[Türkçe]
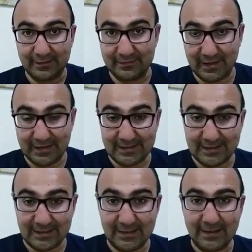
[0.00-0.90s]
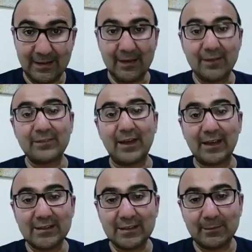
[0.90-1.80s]
vekili ve
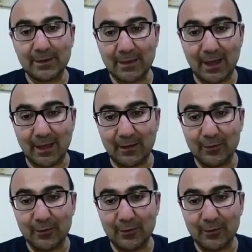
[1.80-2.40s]
aynı zamanda